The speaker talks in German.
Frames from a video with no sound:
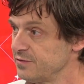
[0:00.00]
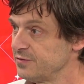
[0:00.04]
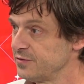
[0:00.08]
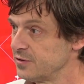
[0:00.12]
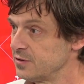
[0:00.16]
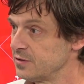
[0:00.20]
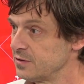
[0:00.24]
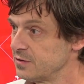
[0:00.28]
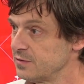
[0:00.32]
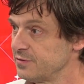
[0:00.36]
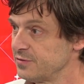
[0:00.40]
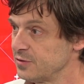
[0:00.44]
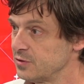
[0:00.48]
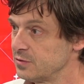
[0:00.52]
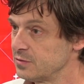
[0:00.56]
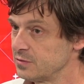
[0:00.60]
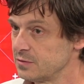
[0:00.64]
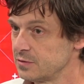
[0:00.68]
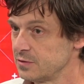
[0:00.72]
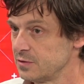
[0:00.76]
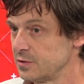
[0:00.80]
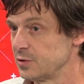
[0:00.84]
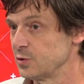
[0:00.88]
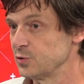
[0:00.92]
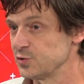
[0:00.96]
von,
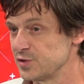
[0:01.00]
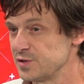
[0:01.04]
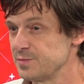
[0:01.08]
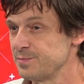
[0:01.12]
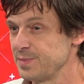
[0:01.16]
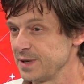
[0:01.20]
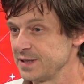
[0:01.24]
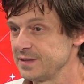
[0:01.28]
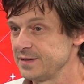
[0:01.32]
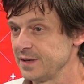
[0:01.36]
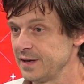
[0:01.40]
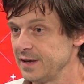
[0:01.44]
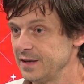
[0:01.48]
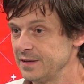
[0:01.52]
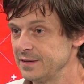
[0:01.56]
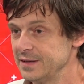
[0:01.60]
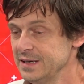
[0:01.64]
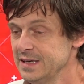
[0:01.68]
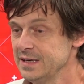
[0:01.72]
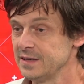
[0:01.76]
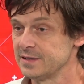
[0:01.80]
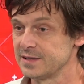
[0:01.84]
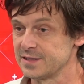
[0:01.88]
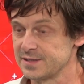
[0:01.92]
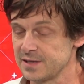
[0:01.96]
von mhm. großen Parteien.
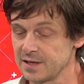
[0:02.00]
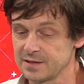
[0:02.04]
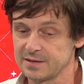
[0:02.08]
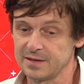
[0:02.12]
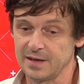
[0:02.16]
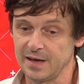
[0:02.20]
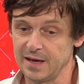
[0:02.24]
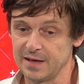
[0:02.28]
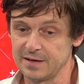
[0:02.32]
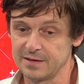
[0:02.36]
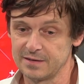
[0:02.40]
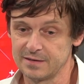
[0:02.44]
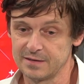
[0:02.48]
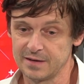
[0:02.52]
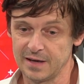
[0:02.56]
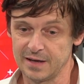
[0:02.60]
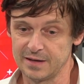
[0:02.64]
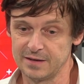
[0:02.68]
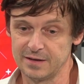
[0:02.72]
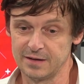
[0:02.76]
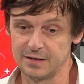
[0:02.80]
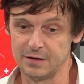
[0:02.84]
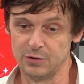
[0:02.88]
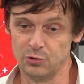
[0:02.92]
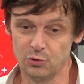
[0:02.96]
Das hat ein,
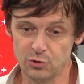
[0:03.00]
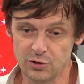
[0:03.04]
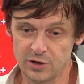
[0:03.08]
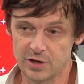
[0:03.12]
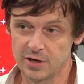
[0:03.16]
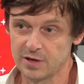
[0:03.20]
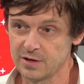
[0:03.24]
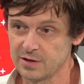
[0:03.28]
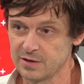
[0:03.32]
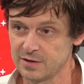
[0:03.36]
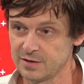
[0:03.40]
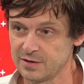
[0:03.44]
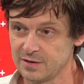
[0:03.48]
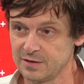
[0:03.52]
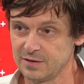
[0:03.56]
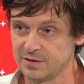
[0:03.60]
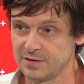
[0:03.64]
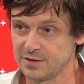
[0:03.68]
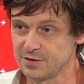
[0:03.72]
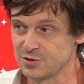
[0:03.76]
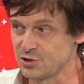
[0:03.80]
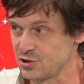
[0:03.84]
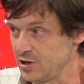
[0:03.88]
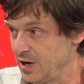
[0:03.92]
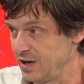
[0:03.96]
eine Lücke
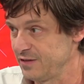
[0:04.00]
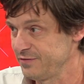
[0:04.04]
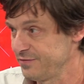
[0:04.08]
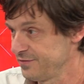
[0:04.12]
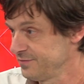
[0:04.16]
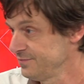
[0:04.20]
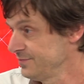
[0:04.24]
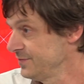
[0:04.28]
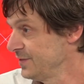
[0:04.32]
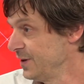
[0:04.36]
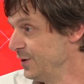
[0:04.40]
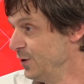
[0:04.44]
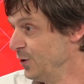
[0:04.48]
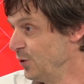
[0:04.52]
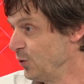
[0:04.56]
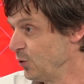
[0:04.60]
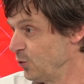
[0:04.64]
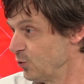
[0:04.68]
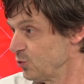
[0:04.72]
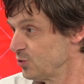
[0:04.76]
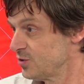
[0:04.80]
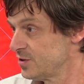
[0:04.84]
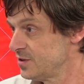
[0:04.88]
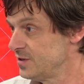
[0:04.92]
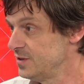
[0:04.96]
geschaffen
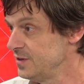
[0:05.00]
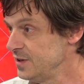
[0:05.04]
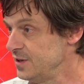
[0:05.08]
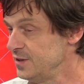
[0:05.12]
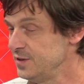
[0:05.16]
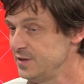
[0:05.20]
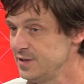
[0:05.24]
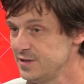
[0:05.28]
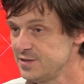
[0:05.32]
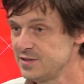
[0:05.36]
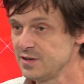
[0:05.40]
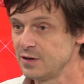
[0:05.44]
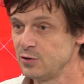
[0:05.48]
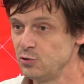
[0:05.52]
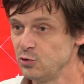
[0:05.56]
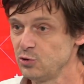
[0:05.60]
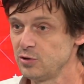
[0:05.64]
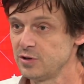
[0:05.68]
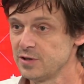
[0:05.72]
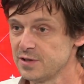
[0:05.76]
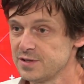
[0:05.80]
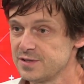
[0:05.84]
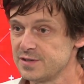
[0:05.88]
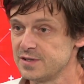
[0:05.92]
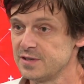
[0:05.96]
und in diese
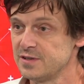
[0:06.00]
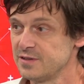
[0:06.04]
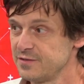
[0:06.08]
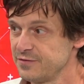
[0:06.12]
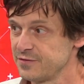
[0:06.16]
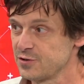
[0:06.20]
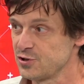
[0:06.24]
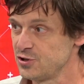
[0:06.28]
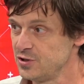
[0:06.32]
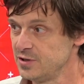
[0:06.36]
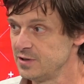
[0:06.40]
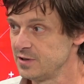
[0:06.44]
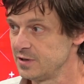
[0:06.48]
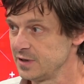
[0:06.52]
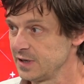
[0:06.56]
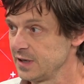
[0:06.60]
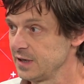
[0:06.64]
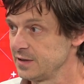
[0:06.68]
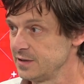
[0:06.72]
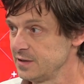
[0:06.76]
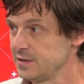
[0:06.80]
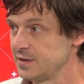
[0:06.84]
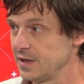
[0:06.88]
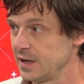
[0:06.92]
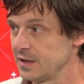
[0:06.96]
Lücke sind verschiedene
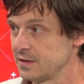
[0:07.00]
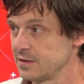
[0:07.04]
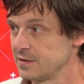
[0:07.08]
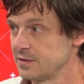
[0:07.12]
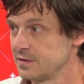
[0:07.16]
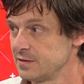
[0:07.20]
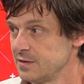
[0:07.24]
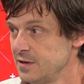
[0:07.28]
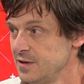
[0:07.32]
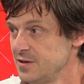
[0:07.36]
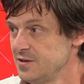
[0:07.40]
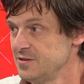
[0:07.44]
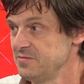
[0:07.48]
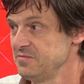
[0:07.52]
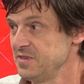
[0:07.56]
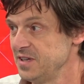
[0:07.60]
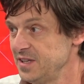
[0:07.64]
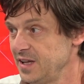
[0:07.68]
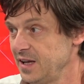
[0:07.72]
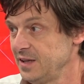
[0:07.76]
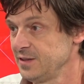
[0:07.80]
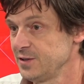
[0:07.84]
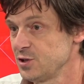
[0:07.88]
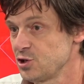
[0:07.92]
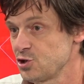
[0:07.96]
Kandidaten
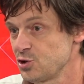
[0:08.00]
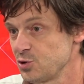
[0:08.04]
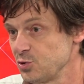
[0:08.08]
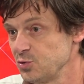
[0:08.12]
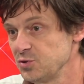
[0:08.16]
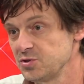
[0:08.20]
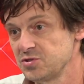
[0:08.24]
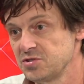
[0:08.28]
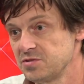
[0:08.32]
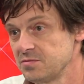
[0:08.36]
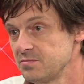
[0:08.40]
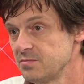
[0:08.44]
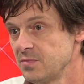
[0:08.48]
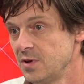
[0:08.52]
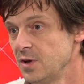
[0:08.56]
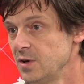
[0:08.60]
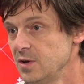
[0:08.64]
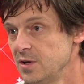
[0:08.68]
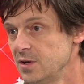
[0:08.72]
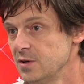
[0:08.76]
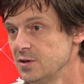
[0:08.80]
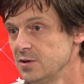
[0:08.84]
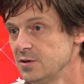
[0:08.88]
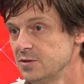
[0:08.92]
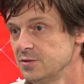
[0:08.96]
hineingestoßen.
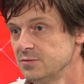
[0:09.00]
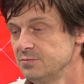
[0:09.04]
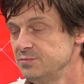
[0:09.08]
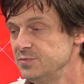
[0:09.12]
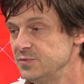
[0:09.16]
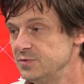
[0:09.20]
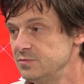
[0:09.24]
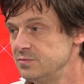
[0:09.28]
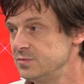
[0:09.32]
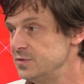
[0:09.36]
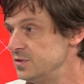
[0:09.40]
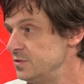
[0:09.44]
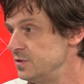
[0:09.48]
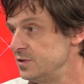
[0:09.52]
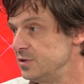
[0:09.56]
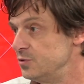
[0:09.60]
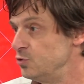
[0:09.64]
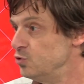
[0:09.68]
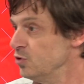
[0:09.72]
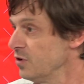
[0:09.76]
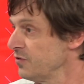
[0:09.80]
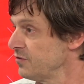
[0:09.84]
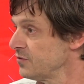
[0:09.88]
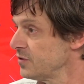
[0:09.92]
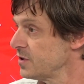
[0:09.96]
Die
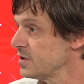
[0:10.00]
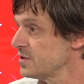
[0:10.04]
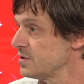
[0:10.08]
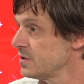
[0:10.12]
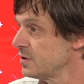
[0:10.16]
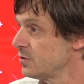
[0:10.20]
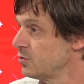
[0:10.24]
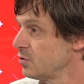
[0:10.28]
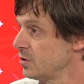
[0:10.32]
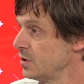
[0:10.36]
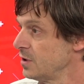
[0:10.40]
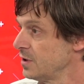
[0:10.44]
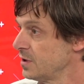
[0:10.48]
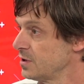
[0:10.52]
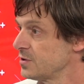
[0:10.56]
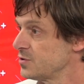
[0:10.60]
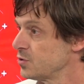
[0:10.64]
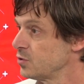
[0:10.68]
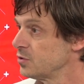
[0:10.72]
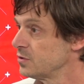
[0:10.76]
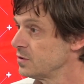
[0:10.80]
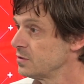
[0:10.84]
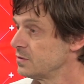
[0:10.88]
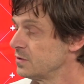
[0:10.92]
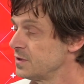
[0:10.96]
dürfen das natürlich,
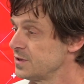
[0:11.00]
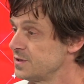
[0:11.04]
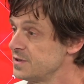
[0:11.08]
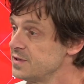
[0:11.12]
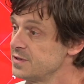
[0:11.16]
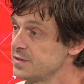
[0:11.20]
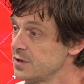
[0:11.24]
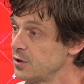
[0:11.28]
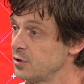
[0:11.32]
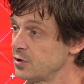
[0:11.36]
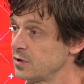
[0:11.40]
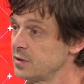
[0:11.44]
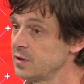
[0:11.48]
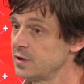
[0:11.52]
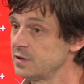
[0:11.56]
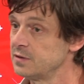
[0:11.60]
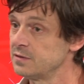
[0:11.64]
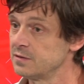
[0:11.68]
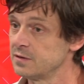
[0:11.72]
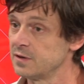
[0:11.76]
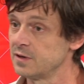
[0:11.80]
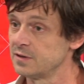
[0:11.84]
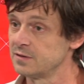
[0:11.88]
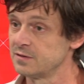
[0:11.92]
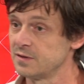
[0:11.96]
so, das ist auch
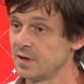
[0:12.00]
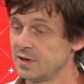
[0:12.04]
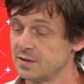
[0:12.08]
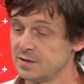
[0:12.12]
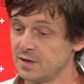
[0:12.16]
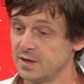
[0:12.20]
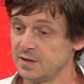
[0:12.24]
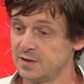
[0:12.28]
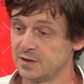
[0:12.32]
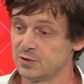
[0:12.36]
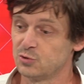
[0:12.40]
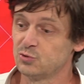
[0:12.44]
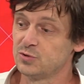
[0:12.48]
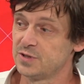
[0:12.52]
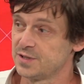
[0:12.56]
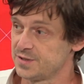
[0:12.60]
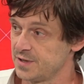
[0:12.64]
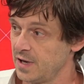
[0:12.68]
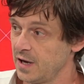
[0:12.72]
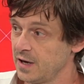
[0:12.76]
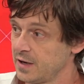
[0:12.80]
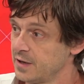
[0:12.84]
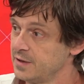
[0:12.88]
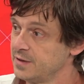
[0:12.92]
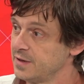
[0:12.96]
ein, ein, eine gute
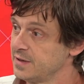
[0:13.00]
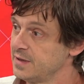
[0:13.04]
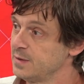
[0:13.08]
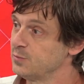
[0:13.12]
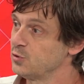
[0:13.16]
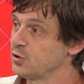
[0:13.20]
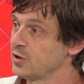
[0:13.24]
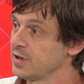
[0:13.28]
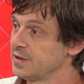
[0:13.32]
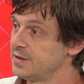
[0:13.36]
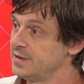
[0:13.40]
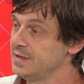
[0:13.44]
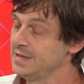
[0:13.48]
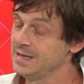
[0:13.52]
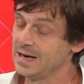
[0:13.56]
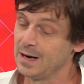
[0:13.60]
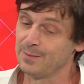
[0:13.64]
Sache in der Demokratie,